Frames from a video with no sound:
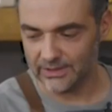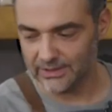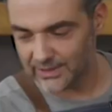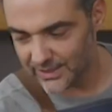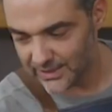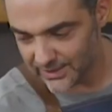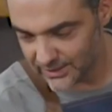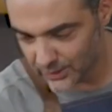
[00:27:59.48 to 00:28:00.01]

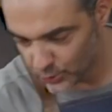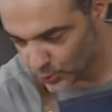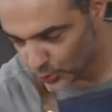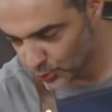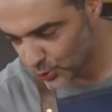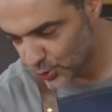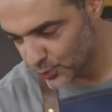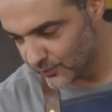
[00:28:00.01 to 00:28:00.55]
niteliğinde
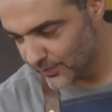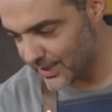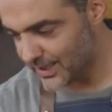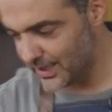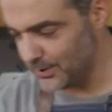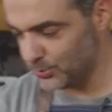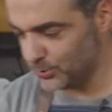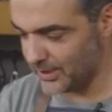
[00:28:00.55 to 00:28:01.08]
dokunuşum var.
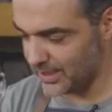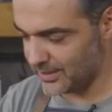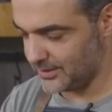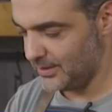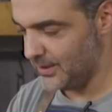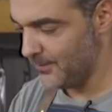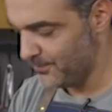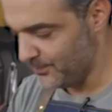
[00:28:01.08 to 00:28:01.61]
Hani bunlar
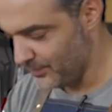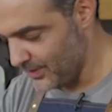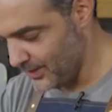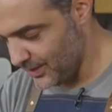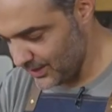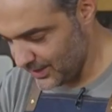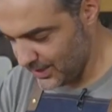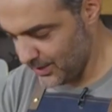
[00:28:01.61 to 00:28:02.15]

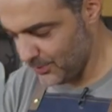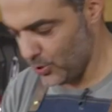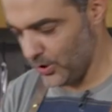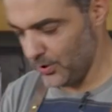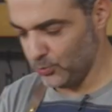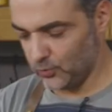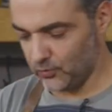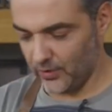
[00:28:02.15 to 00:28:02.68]
e, böyle
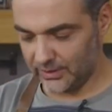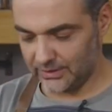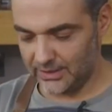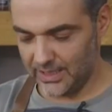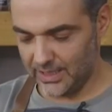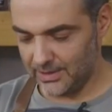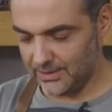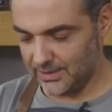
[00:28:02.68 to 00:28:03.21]

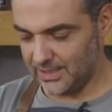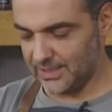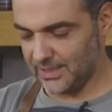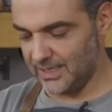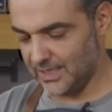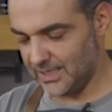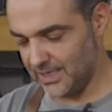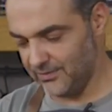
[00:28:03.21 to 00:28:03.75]
mutfakta sizin
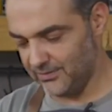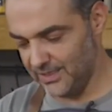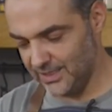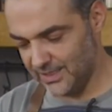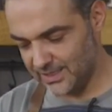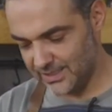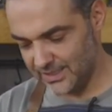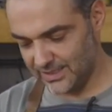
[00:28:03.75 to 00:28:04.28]
de
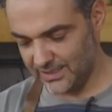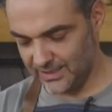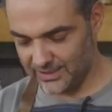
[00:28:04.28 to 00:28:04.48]
sevdiğinizi